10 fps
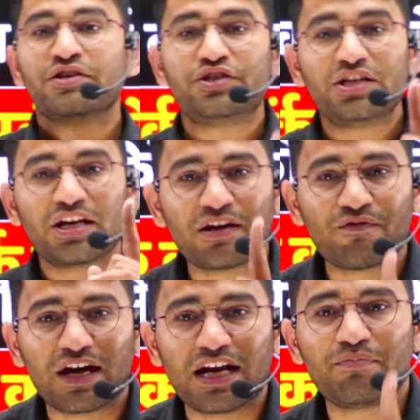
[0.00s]
जीएनएम
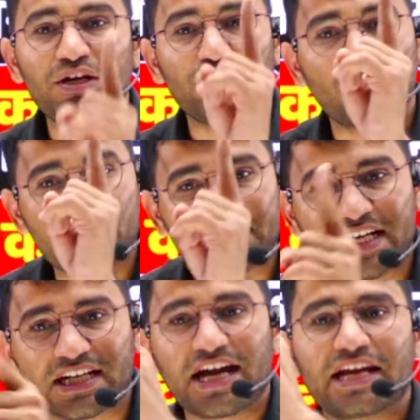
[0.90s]
वाले भी नॉर
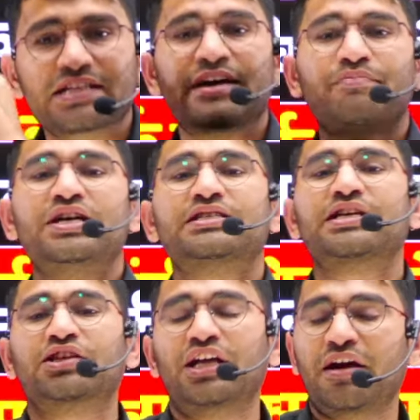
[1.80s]
सेट का एग्ज़ाम दे
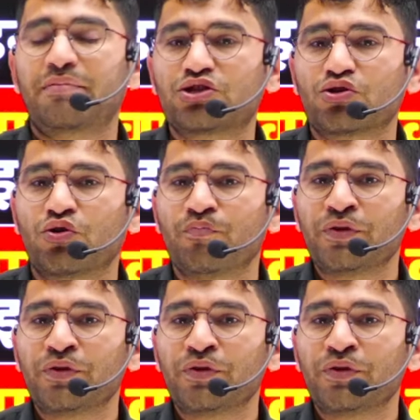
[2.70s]
सकते हैं बच्चों